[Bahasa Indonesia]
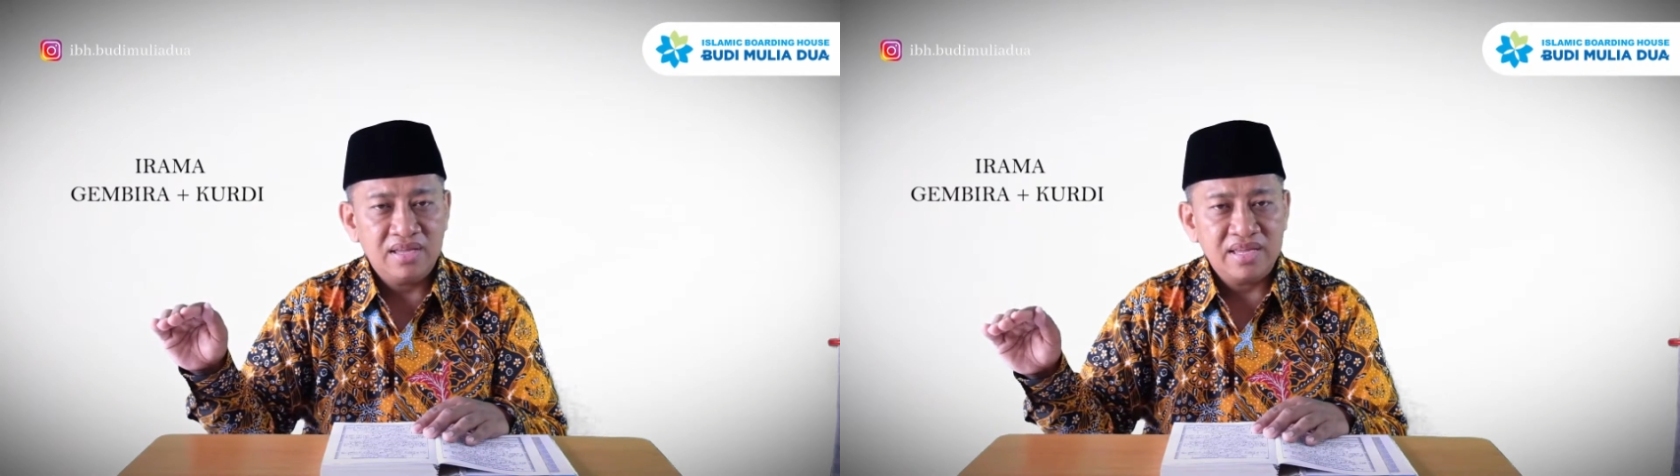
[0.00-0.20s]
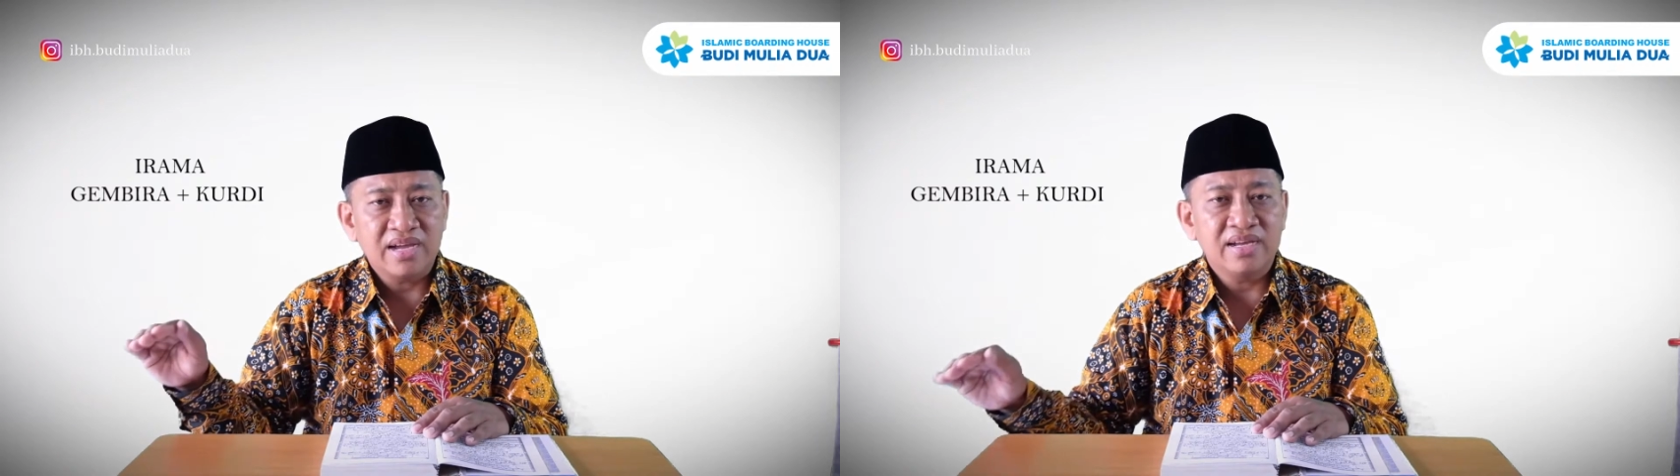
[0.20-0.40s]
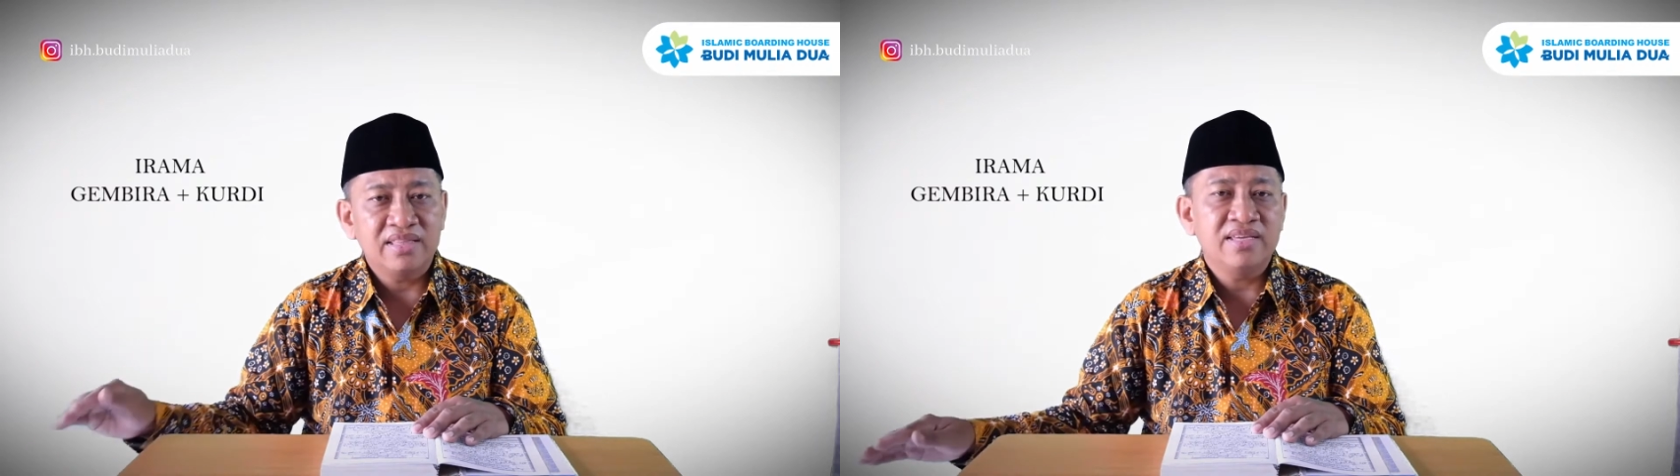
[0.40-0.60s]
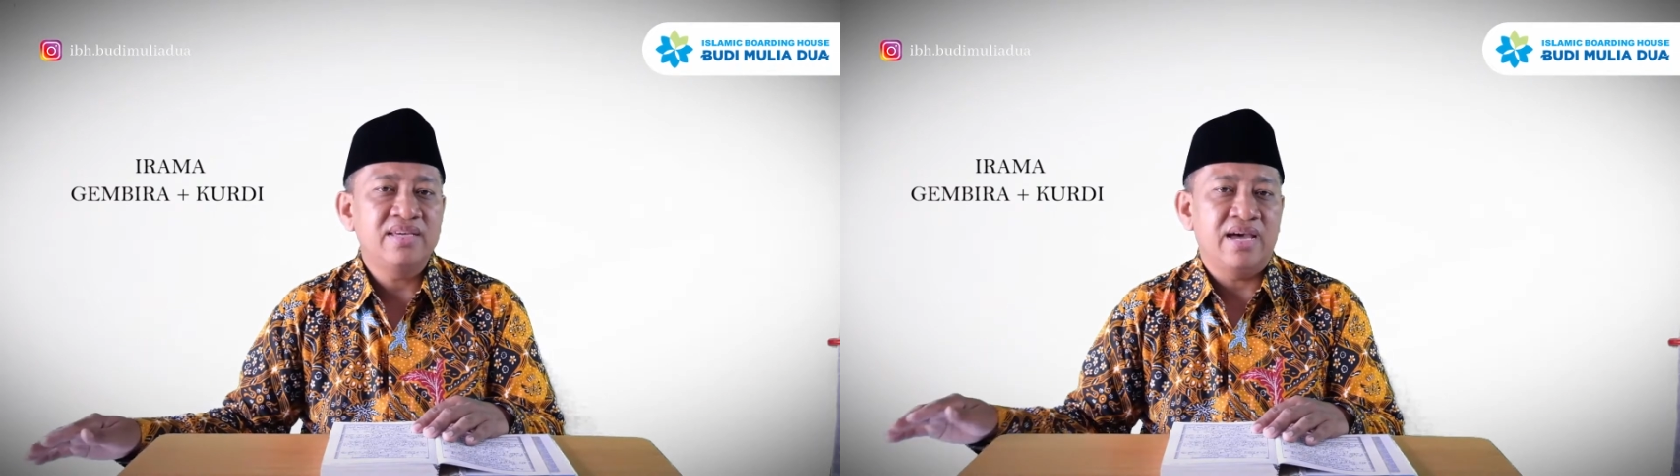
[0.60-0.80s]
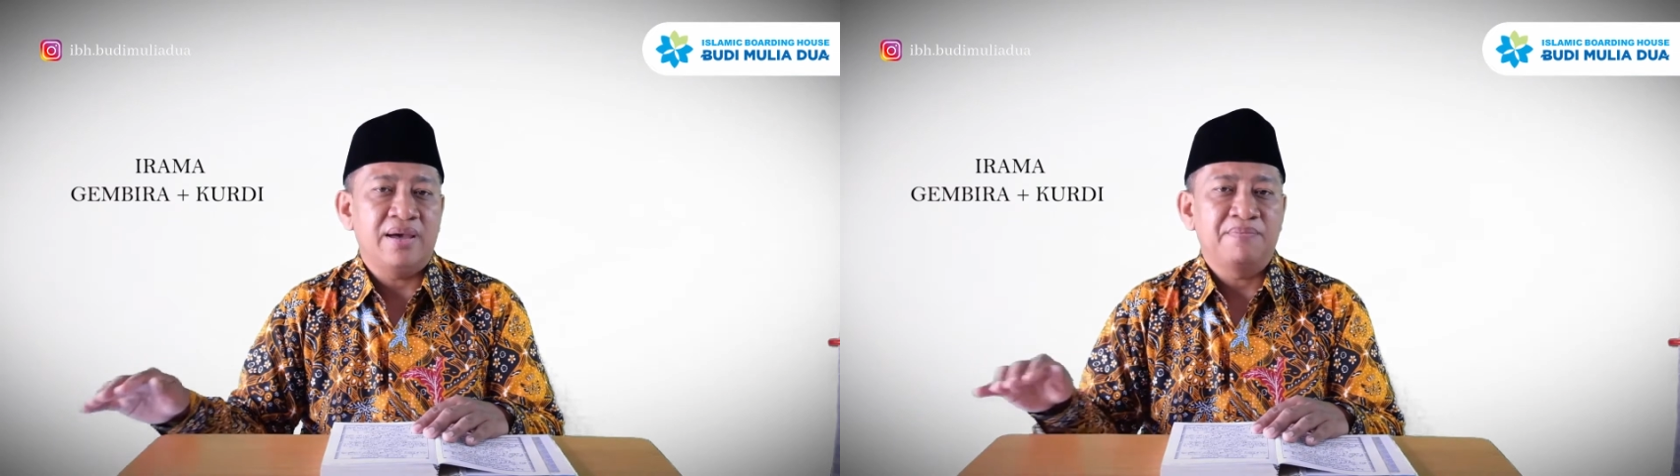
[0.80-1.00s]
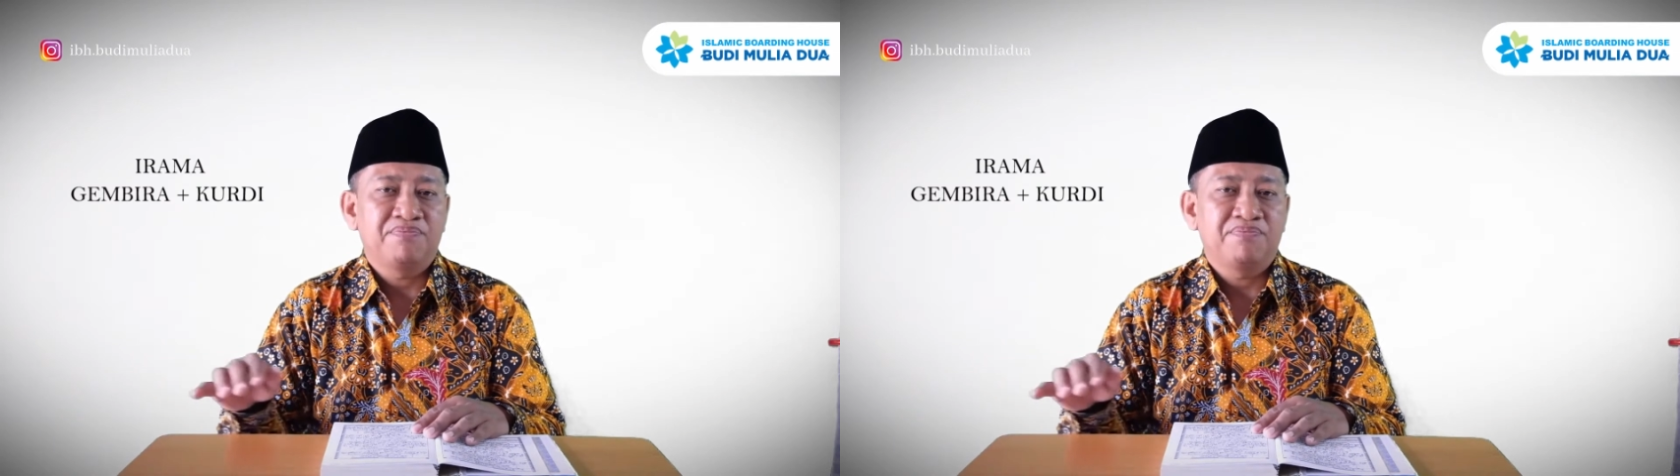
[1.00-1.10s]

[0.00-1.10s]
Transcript: yang ketiga